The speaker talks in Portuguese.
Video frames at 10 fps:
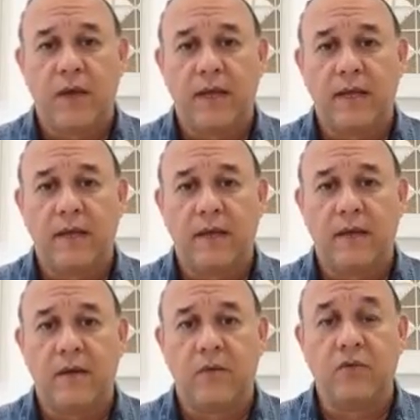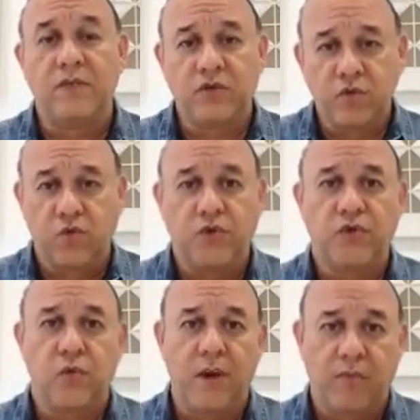uh, o
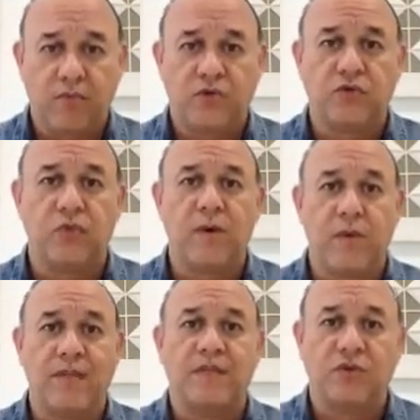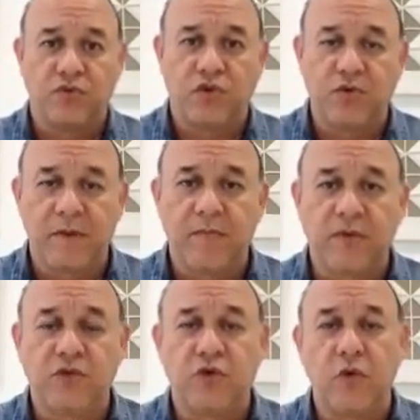discurso ou a postura ou a atitude de uma
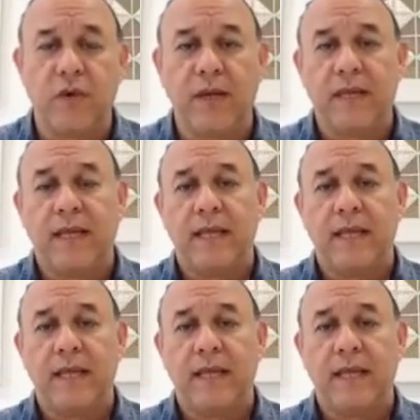pessoa